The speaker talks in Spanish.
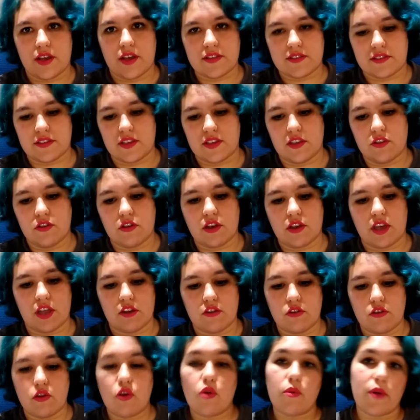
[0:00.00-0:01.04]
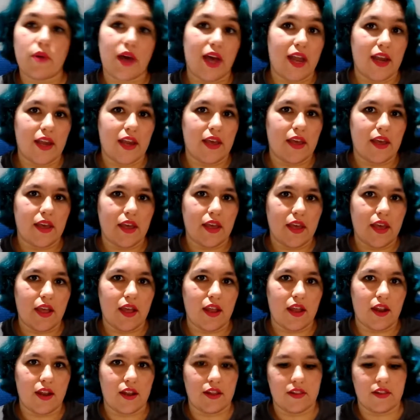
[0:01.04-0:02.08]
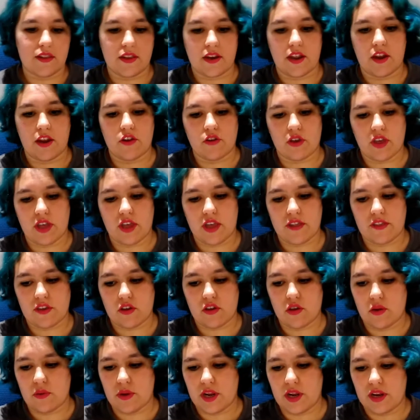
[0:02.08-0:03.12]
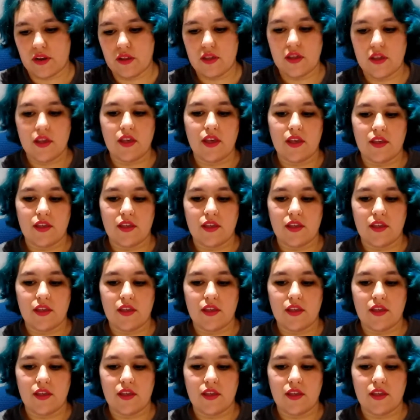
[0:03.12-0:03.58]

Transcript: ha sido que no vale el dinero que te cobran,